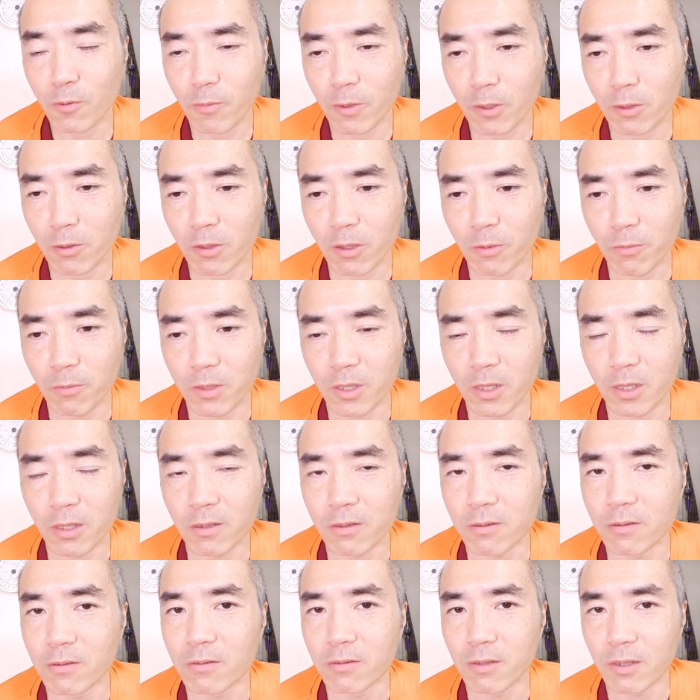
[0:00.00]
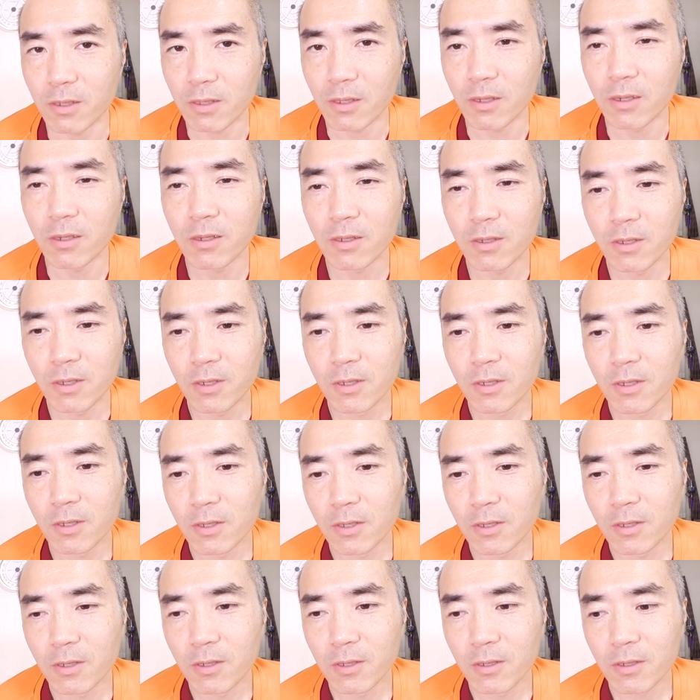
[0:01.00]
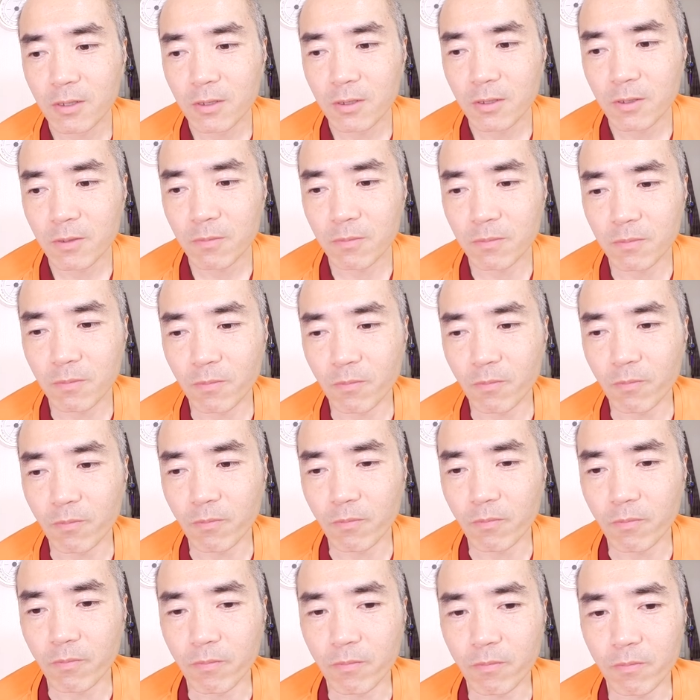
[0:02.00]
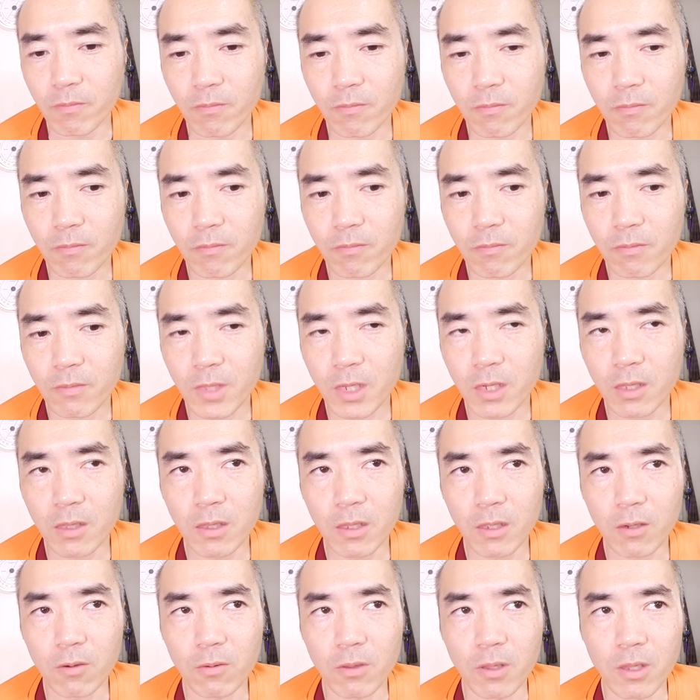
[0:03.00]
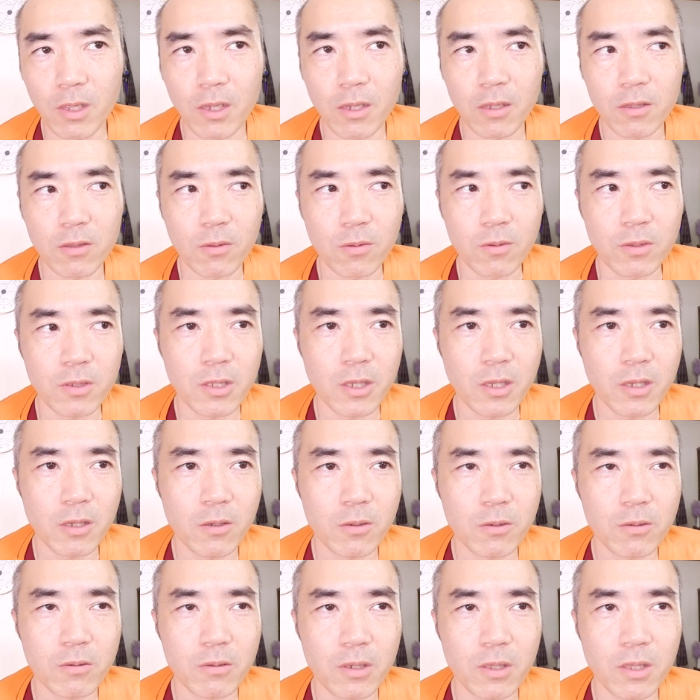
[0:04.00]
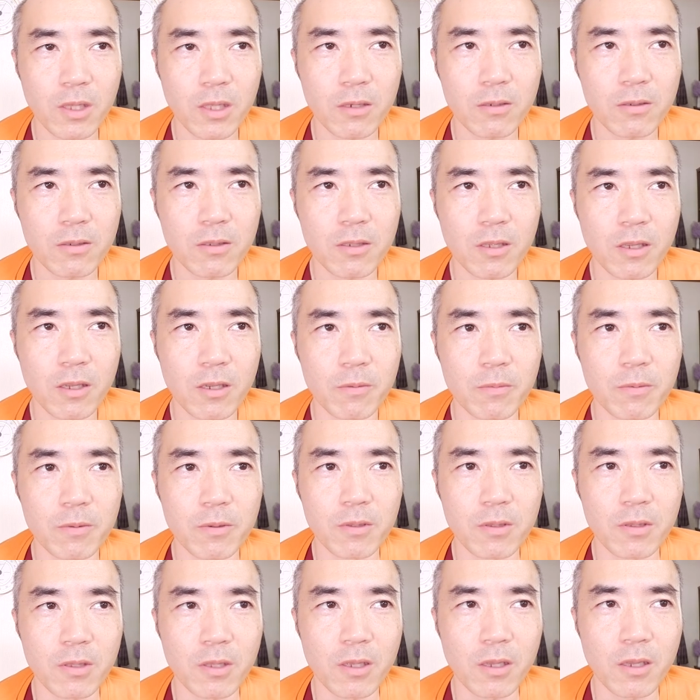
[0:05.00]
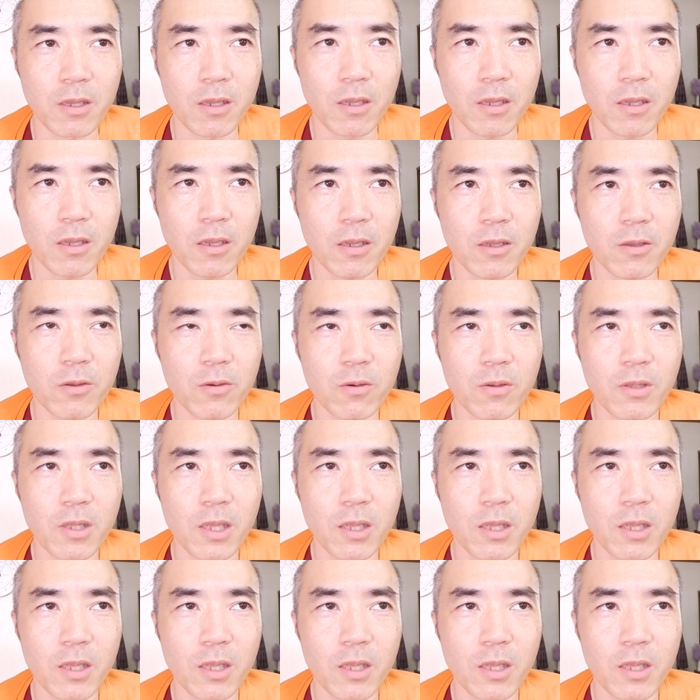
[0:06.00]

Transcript: トマトでも出てくるわなうんなんだろうねその性欲が出る成分って栄養